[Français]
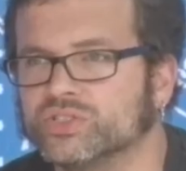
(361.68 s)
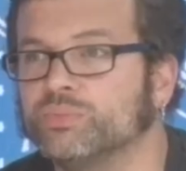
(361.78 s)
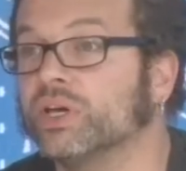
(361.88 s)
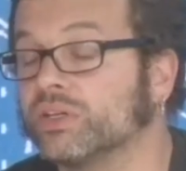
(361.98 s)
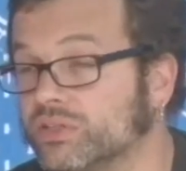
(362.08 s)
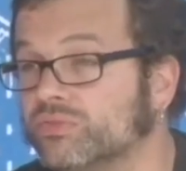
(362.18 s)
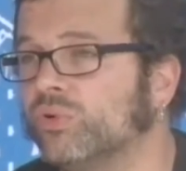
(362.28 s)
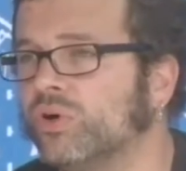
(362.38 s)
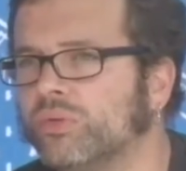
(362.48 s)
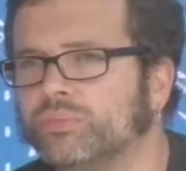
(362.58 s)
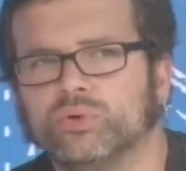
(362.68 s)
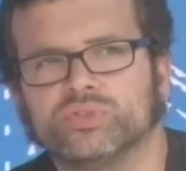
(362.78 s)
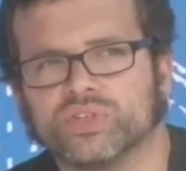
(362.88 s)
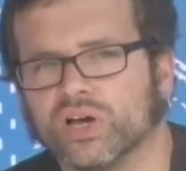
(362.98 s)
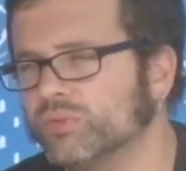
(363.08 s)
j'espère qu'ils vont un peu
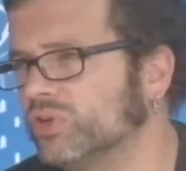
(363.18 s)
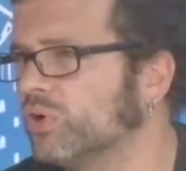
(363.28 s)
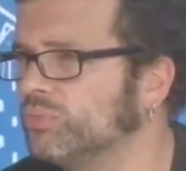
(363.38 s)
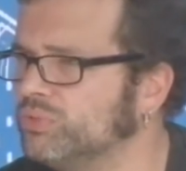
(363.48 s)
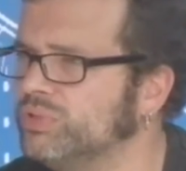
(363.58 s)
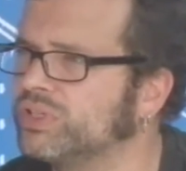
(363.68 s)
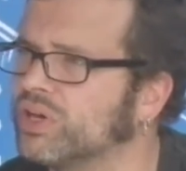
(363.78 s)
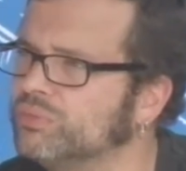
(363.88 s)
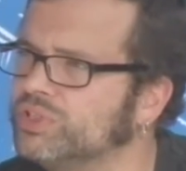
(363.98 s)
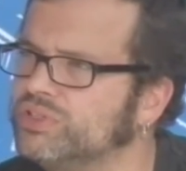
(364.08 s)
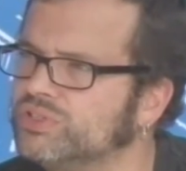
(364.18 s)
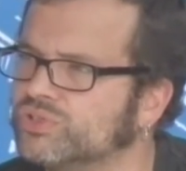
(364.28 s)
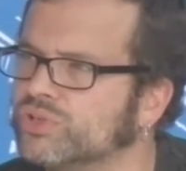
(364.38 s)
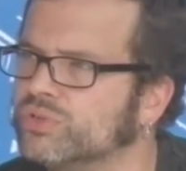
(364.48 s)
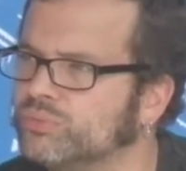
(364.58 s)
aussi ramener leur public, ramener des
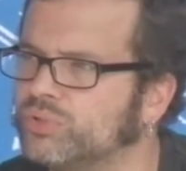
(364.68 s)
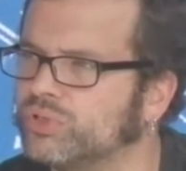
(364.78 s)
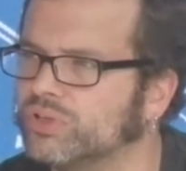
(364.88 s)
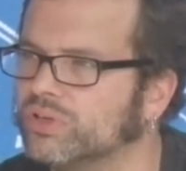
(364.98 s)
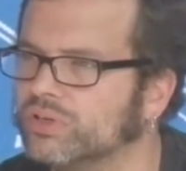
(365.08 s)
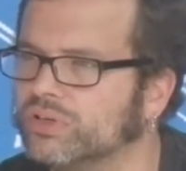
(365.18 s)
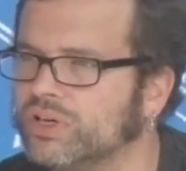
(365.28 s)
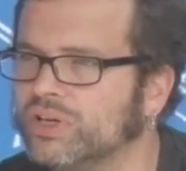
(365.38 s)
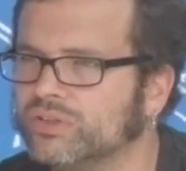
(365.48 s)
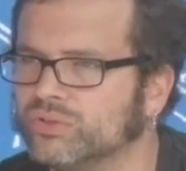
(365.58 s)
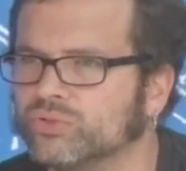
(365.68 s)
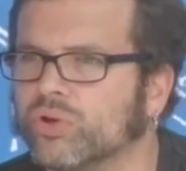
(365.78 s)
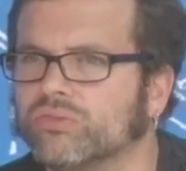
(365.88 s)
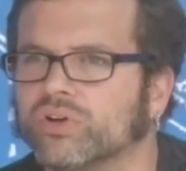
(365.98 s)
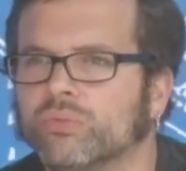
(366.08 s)
jeunes pour que ce
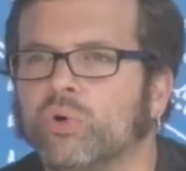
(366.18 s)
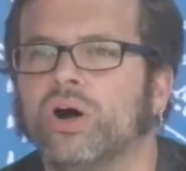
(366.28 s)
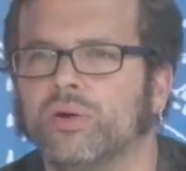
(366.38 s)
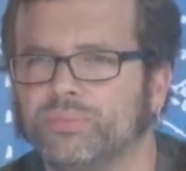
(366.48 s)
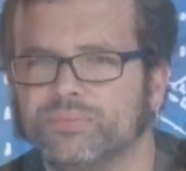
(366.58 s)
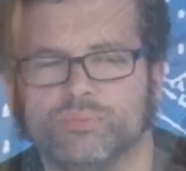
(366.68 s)
soit vraiment un